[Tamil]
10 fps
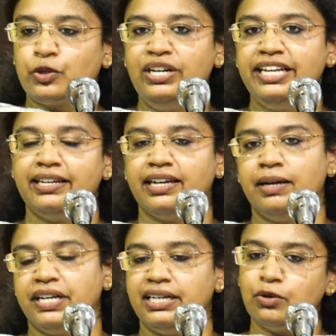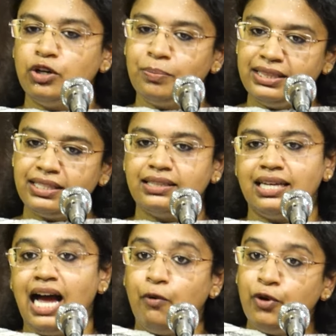சொல்லிடுங்க அப்படின்ட்டு ஒரு மந்திரத்தை
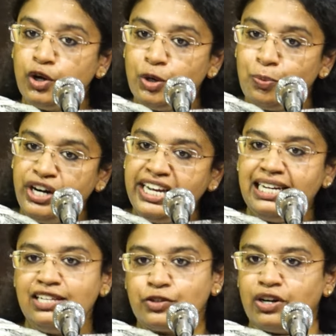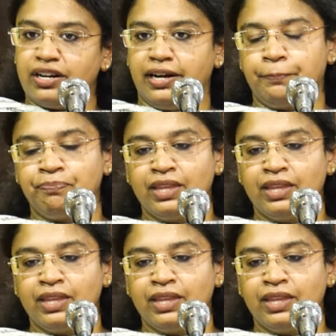அவங்களோட மொழியில் சொல்கிறாங்க